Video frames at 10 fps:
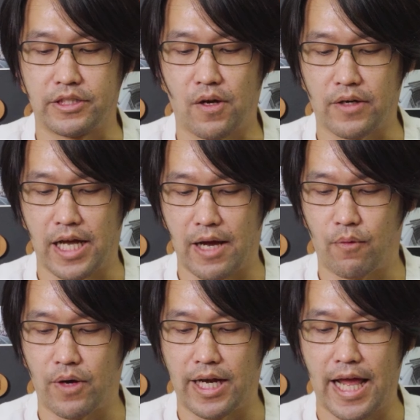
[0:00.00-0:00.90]
ช่องนะ
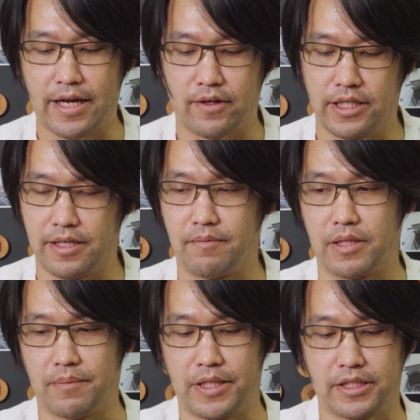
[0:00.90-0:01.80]
เอาอันแรกก่อนเลย
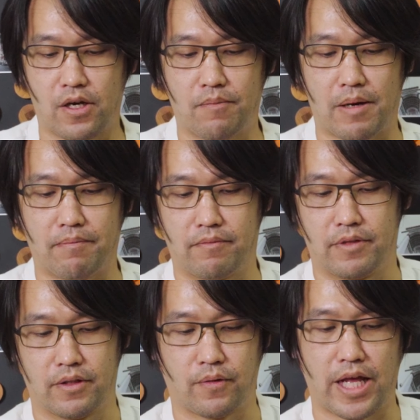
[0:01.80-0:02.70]
มันจะมีช่องแบบ
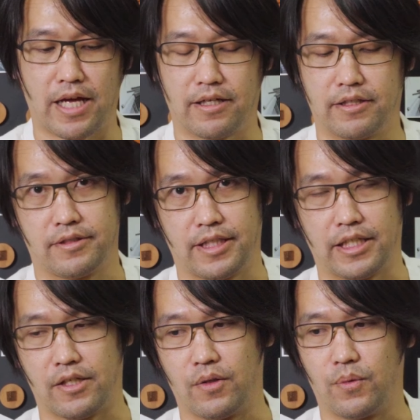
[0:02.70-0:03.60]
ตรงเนี้ยใน
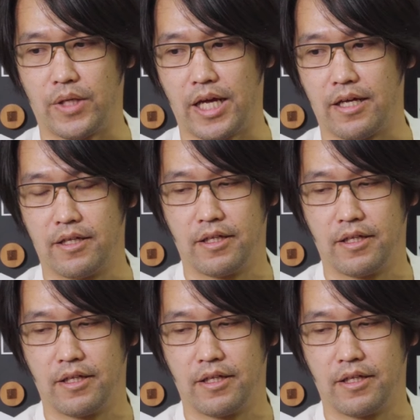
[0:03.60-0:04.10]
รูเนี้ย